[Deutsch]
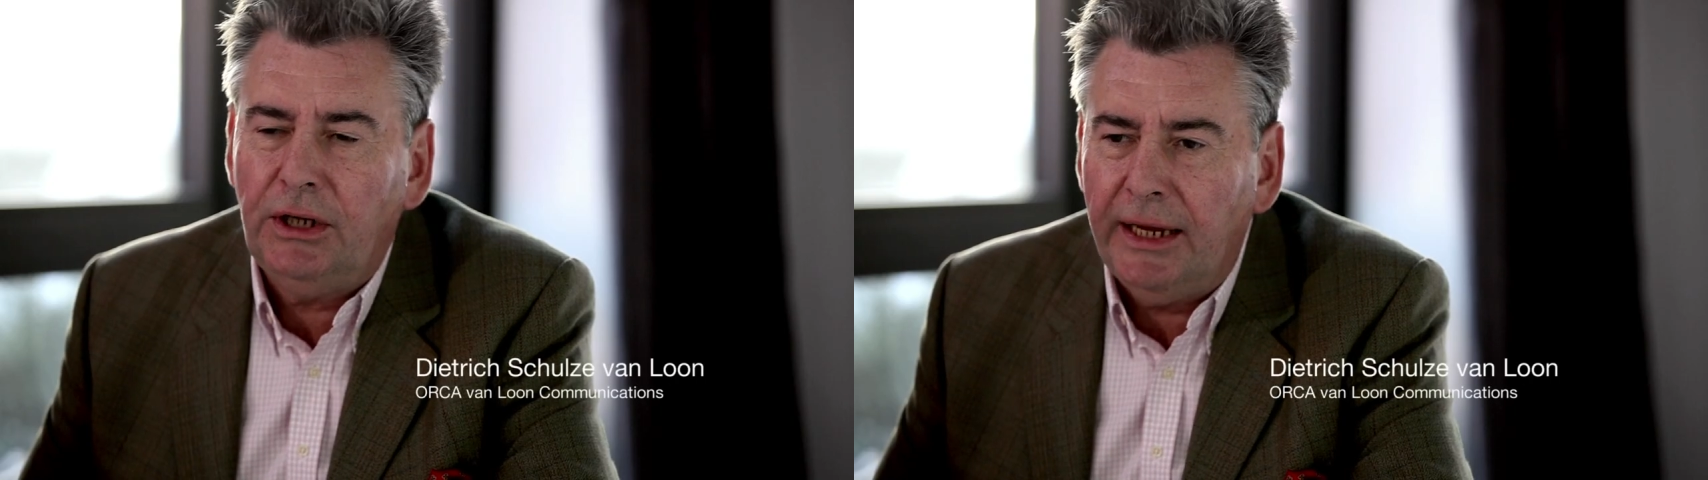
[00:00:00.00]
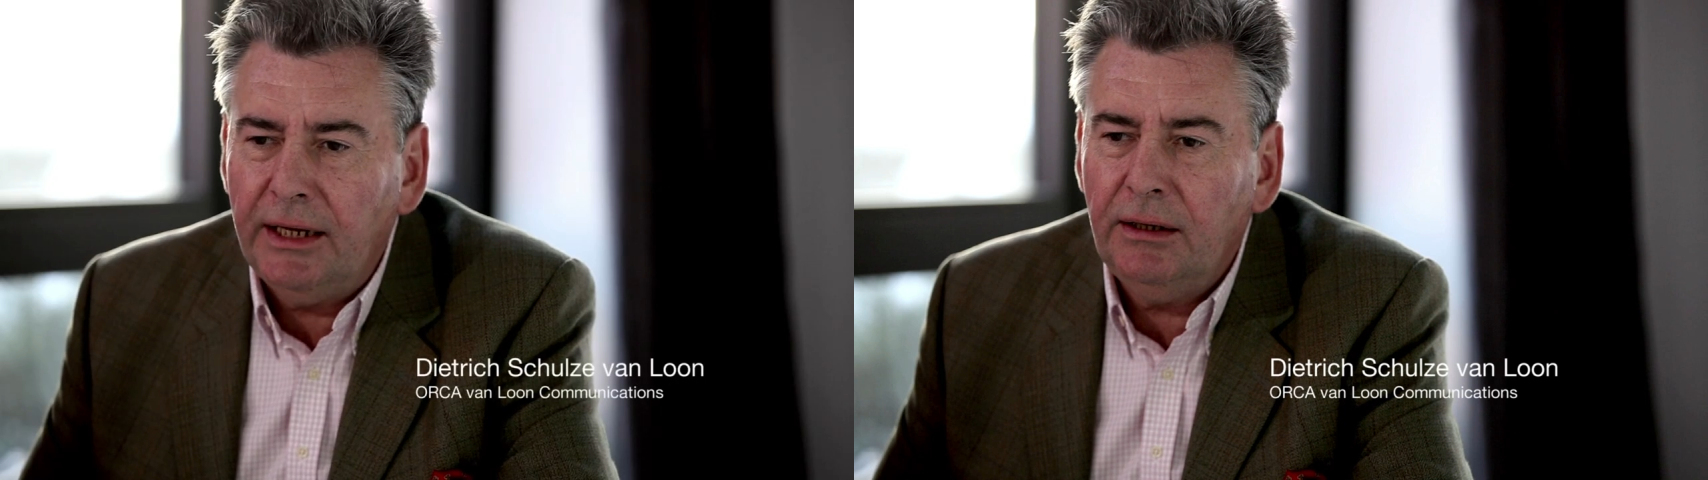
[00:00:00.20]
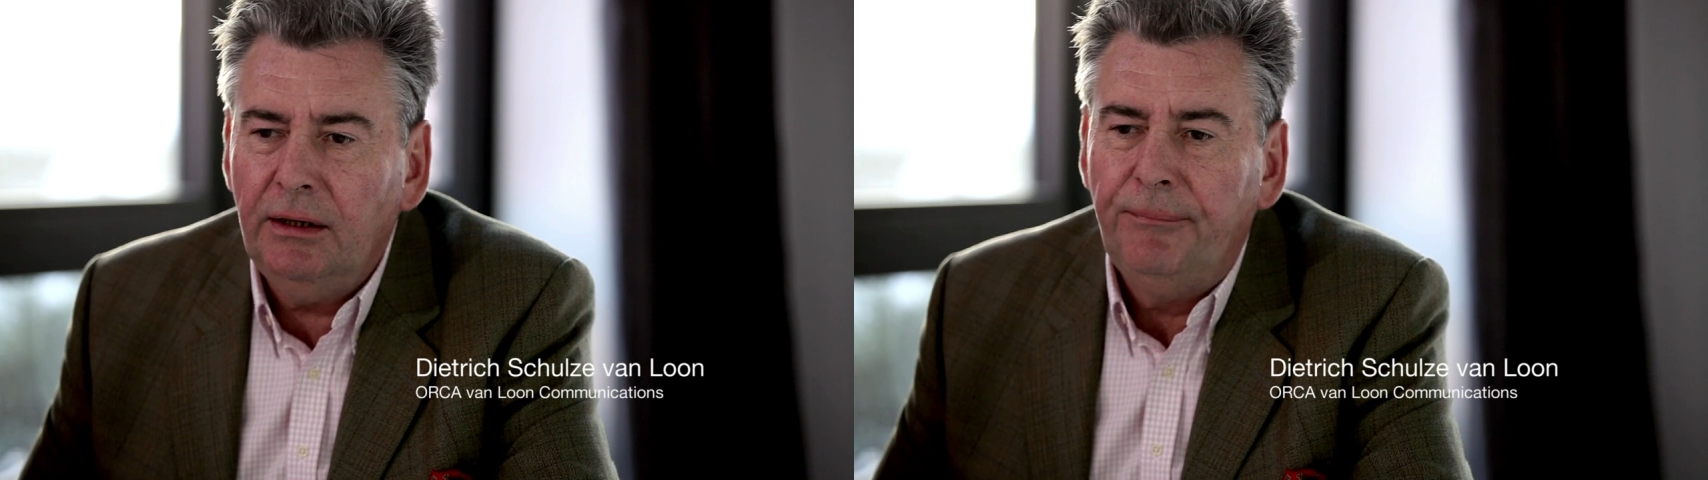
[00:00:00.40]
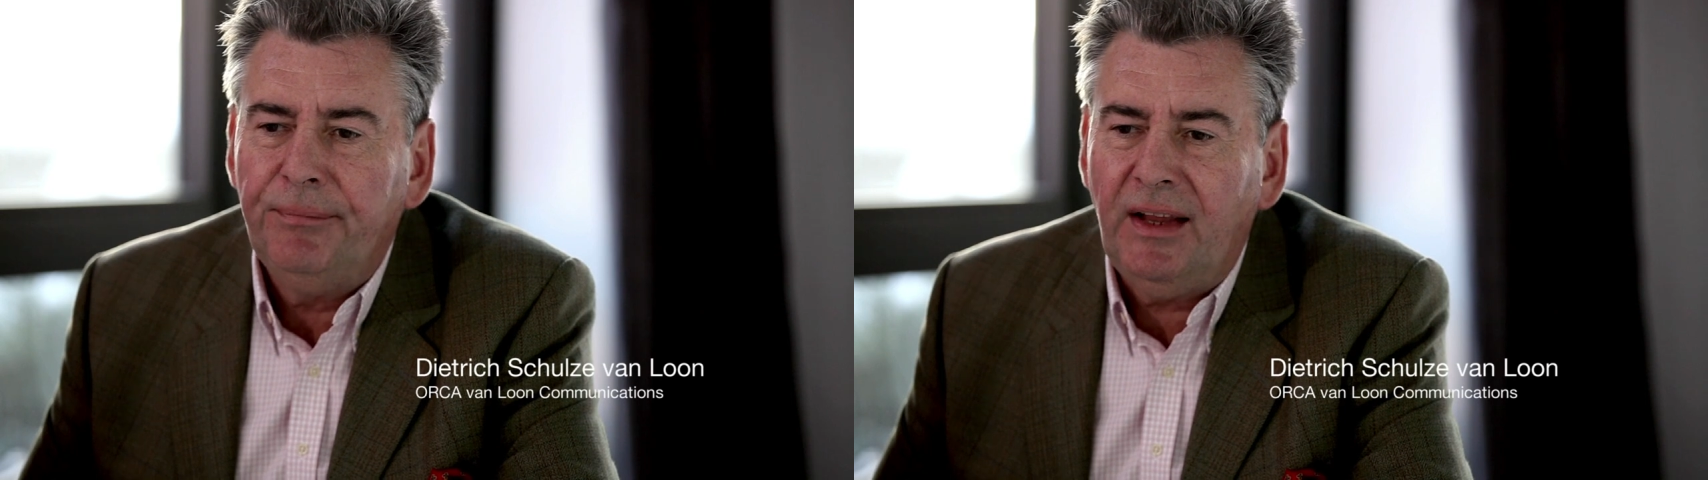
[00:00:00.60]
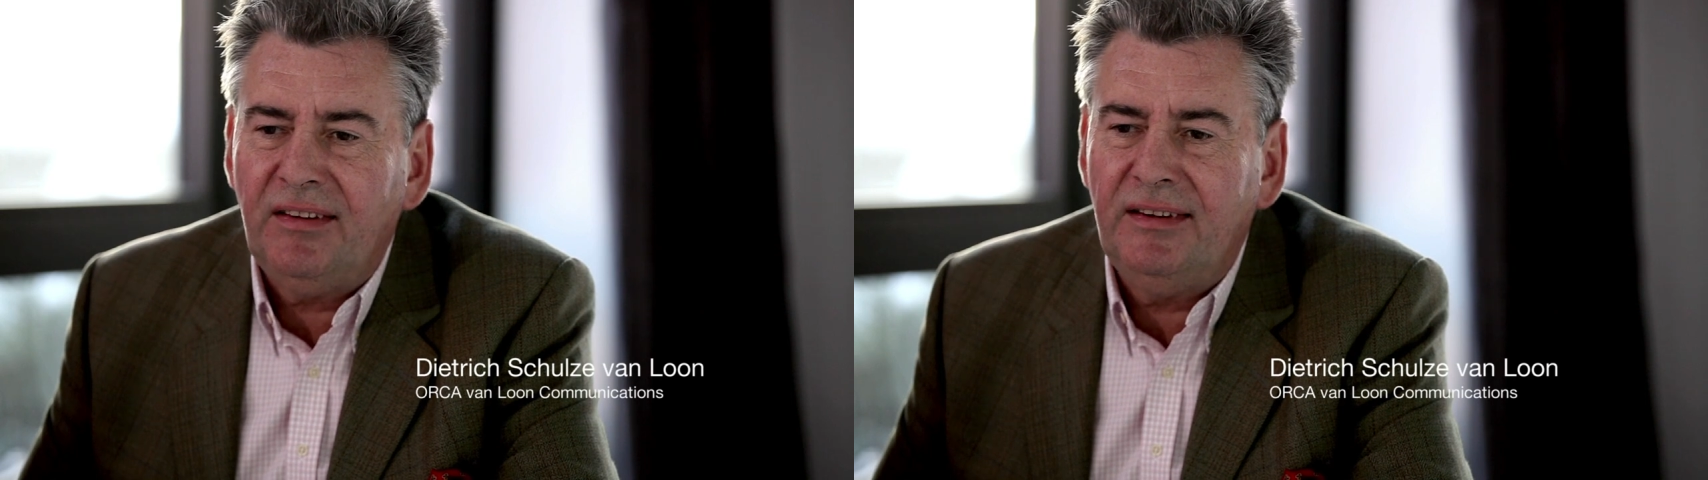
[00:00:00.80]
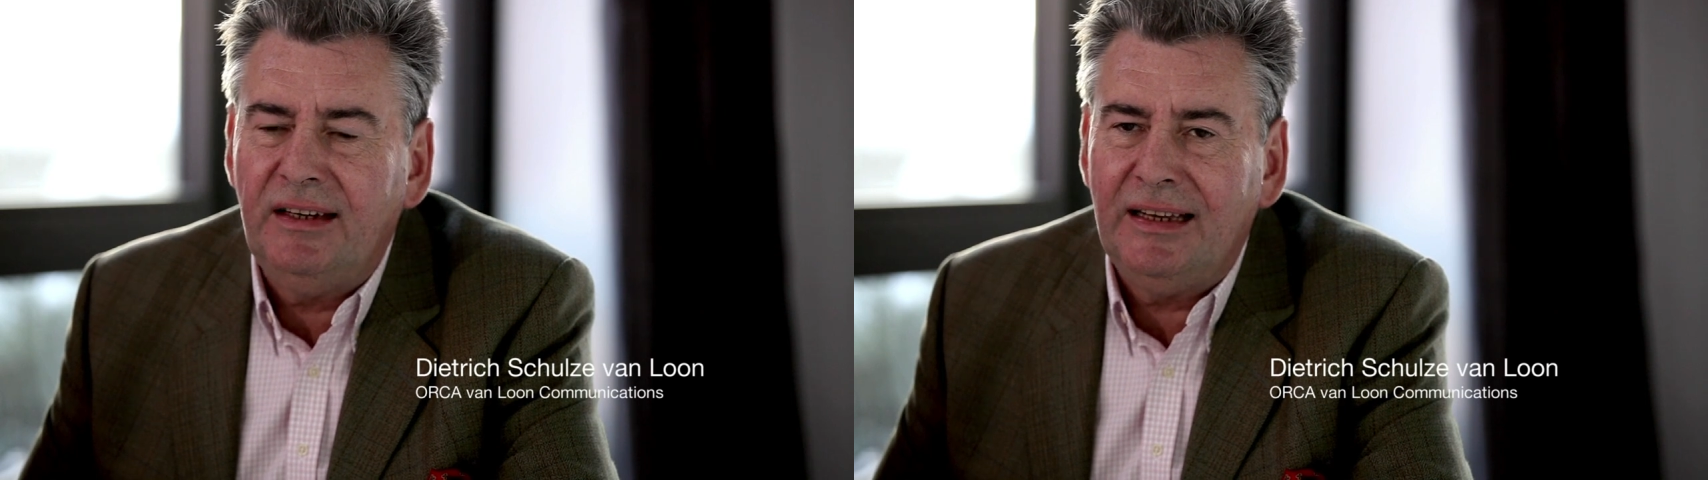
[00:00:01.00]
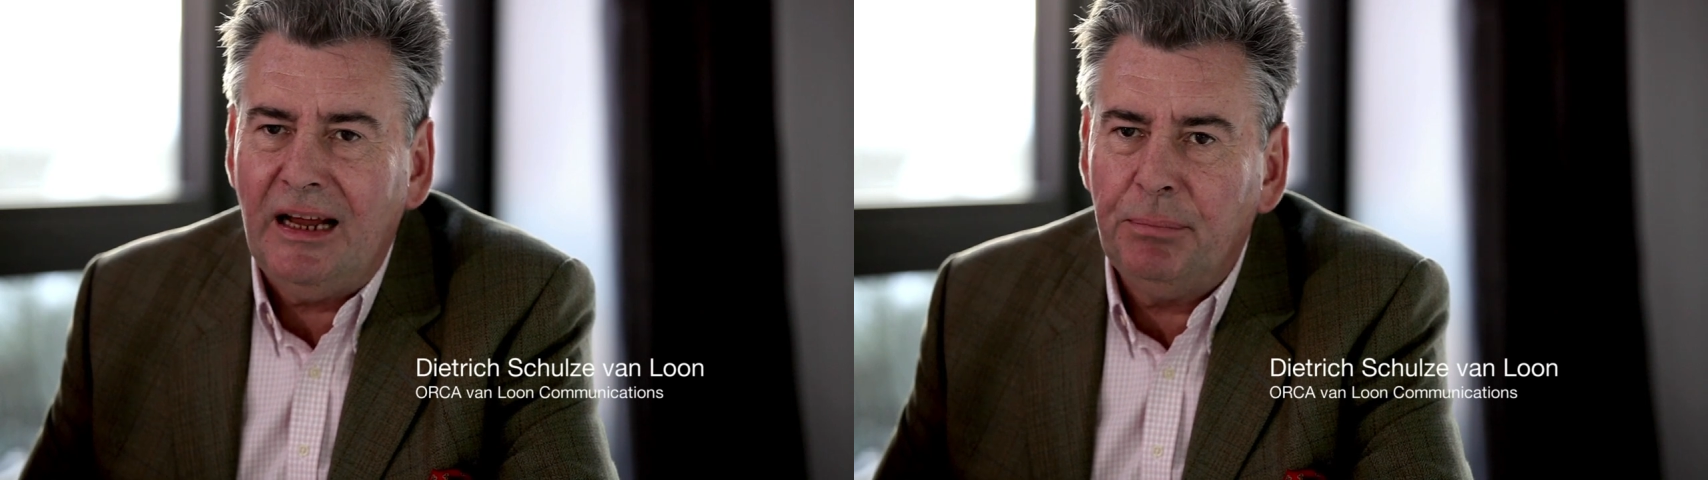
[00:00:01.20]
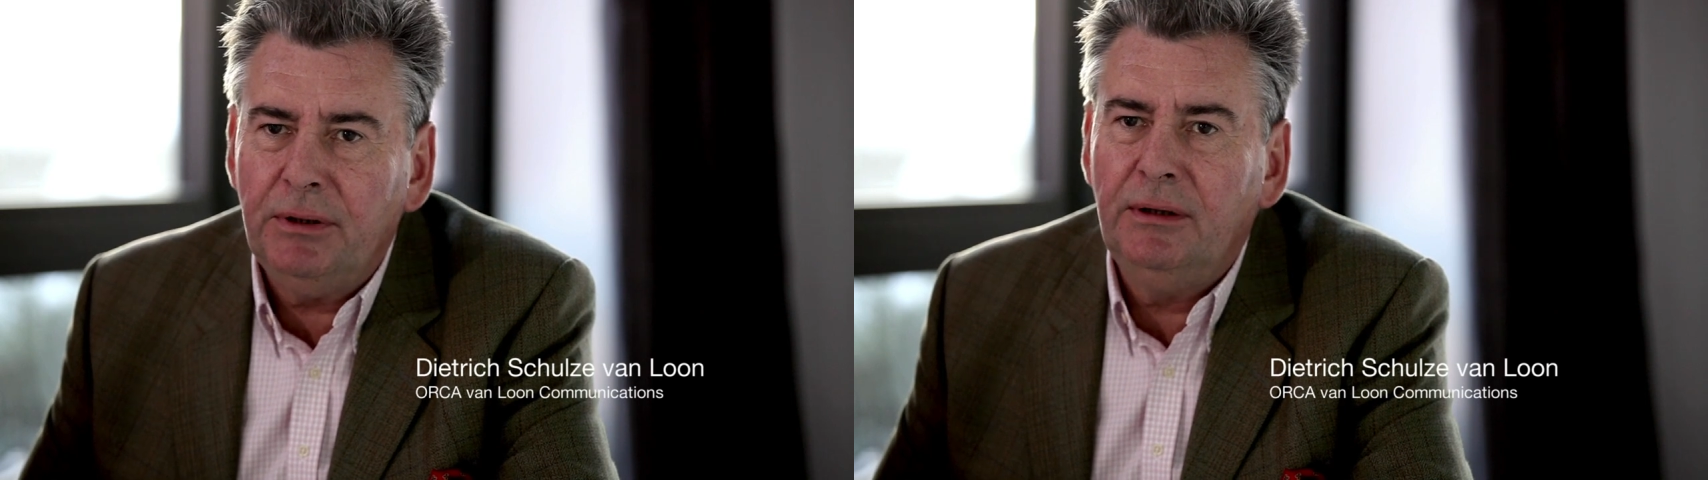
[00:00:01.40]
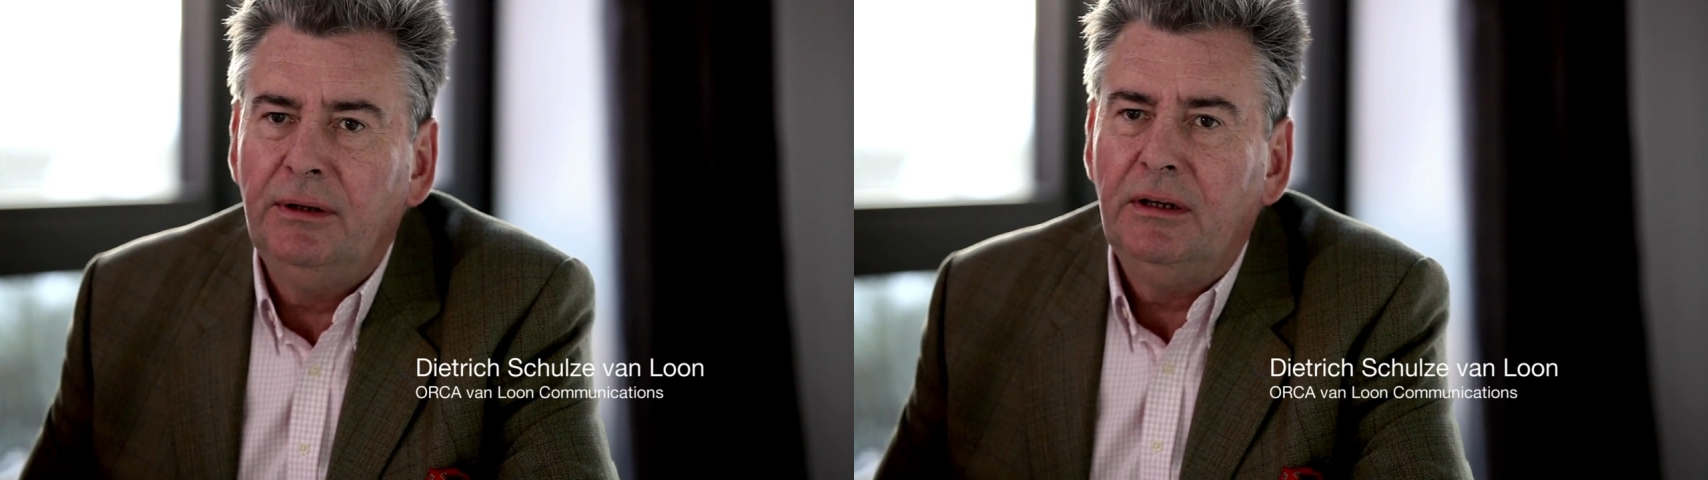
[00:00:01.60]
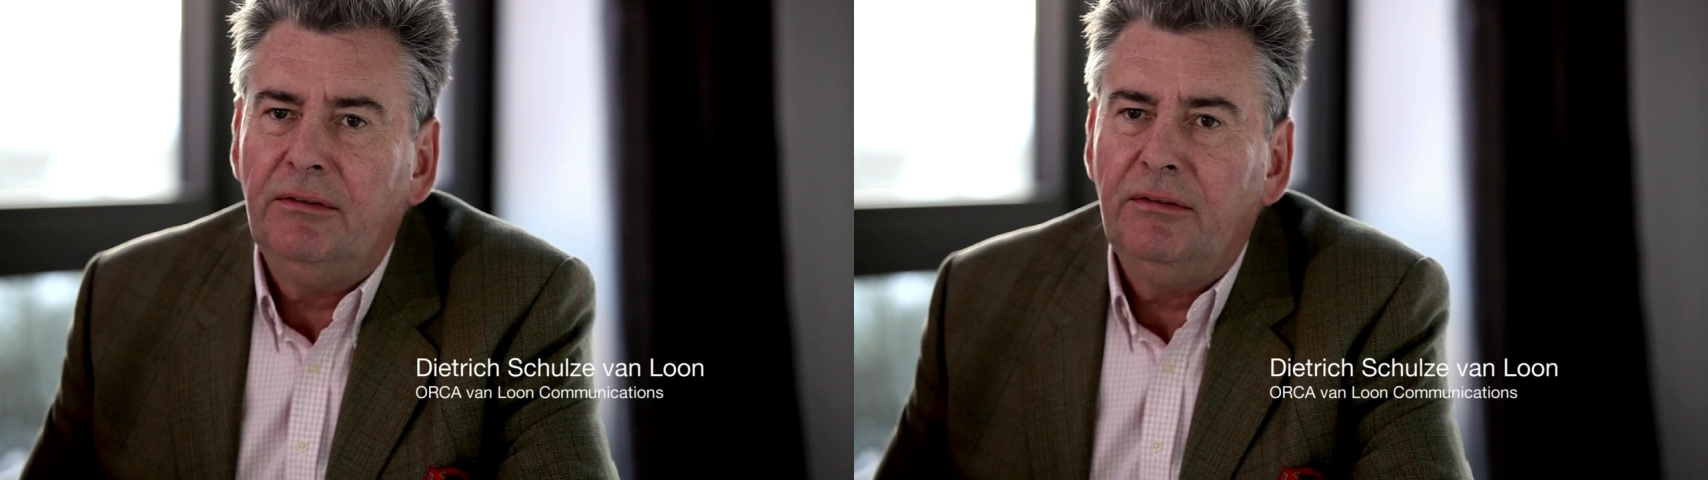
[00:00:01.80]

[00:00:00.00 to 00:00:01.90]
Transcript: denke, dass die Klappe,